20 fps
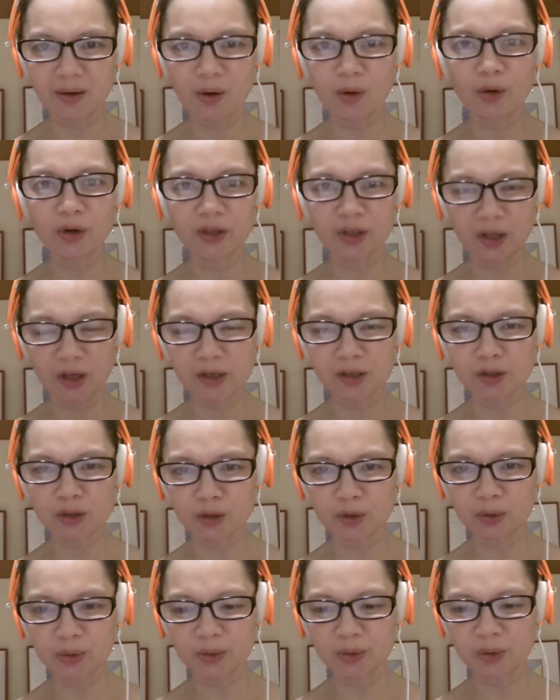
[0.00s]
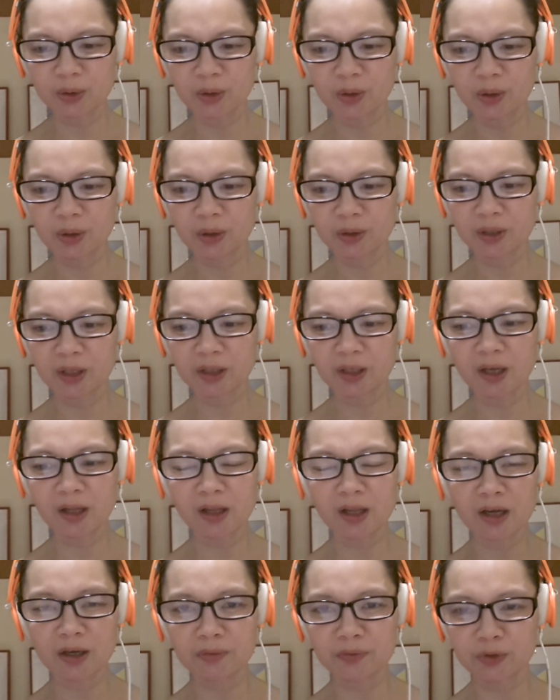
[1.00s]
or tells you that he
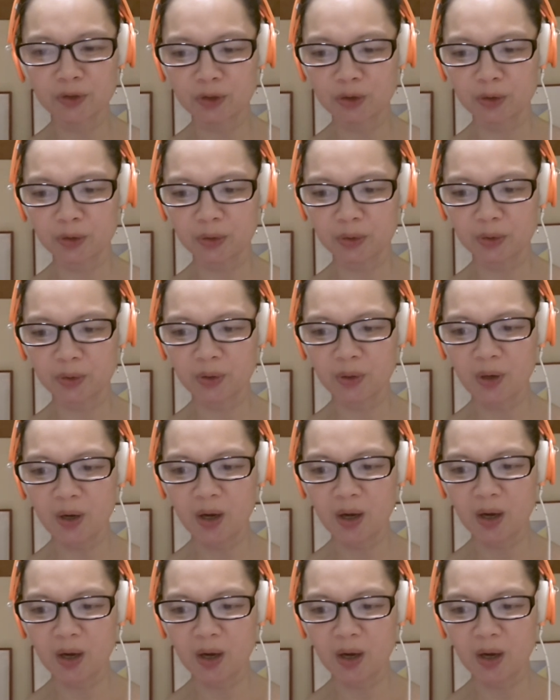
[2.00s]
loves you